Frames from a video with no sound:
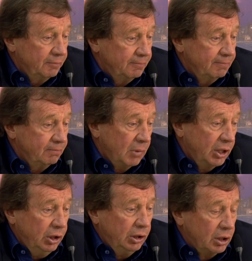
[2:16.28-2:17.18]

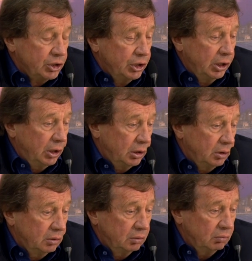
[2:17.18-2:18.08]
они должны
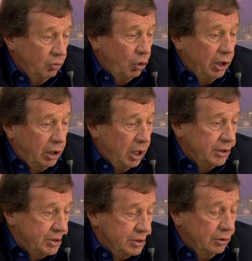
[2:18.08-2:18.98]
более
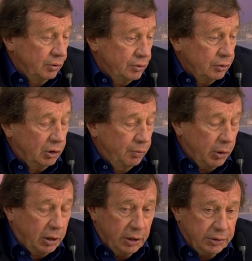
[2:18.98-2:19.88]
качественную все-таки
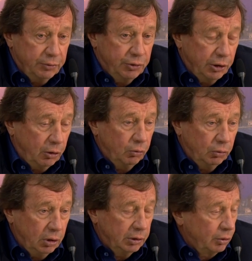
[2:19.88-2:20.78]
показывать игру
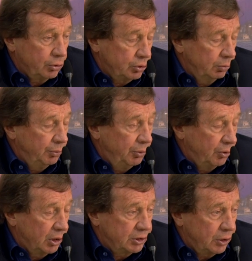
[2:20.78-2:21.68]
для того, чтобы
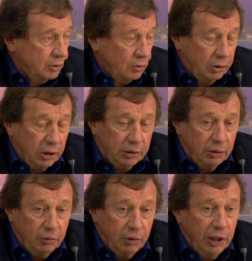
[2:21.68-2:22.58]
добиваться результата.
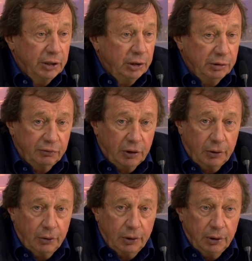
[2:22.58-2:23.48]
И один, и
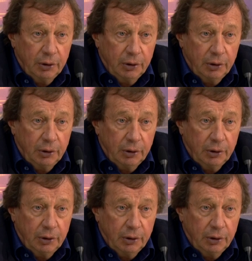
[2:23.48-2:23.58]
второй.